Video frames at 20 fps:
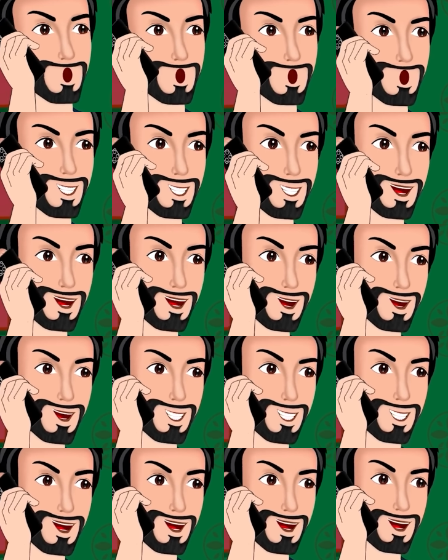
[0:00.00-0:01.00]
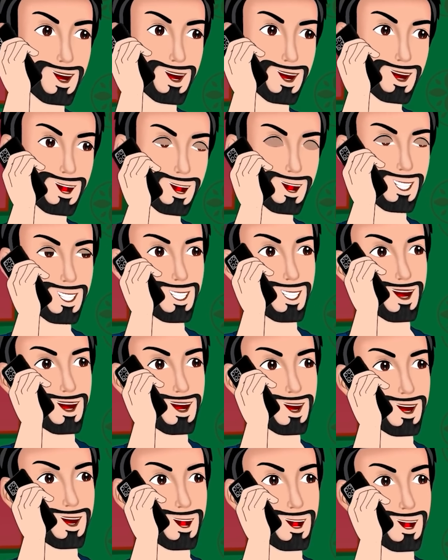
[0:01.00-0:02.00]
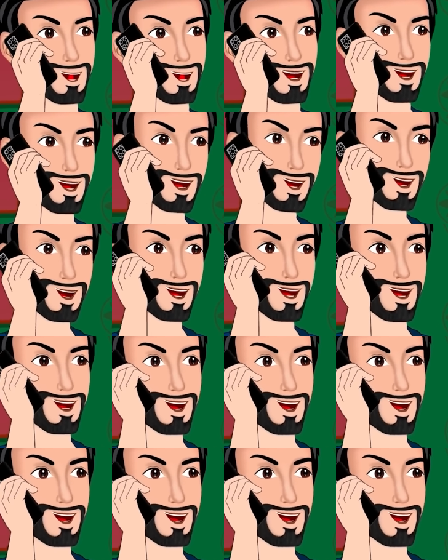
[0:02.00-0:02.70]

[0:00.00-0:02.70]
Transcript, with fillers: यार कब तक ऐसे छुप छुप कर मिलेंगे और बातें करेंगे